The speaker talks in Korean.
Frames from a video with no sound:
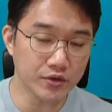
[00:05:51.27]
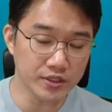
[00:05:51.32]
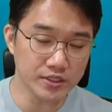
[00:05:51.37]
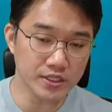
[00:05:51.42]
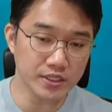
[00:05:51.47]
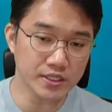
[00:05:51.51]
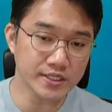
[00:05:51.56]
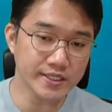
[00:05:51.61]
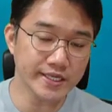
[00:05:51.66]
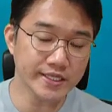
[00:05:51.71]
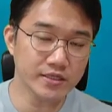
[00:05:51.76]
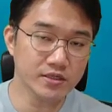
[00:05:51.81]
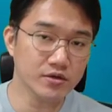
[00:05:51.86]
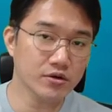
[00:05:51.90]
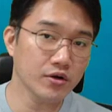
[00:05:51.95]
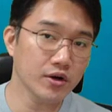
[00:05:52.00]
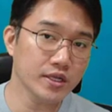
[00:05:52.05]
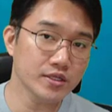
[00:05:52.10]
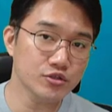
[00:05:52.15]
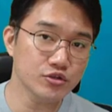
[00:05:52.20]
굉장히
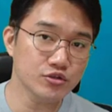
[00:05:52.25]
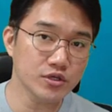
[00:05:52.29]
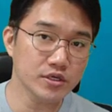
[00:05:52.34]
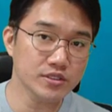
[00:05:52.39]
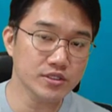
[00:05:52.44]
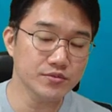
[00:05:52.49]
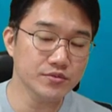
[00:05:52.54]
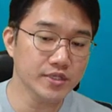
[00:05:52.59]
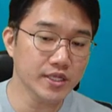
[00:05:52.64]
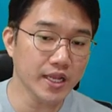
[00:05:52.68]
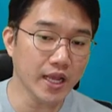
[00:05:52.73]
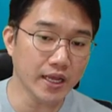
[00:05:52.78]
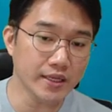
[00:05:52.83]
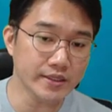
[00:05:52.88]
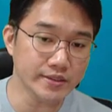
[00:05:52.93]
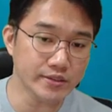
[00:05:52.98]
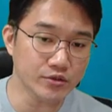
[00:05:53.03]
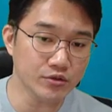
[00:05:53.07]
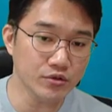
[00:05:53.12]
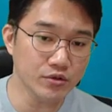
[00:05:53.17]
크리티컬한 취약점들이
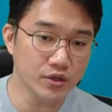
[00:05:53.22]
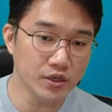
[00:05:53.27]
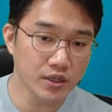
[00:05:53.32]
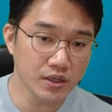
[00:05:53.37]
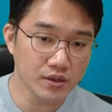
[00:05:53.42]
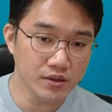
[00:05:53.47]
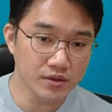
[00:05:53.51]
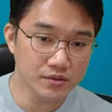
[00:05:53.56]
아니고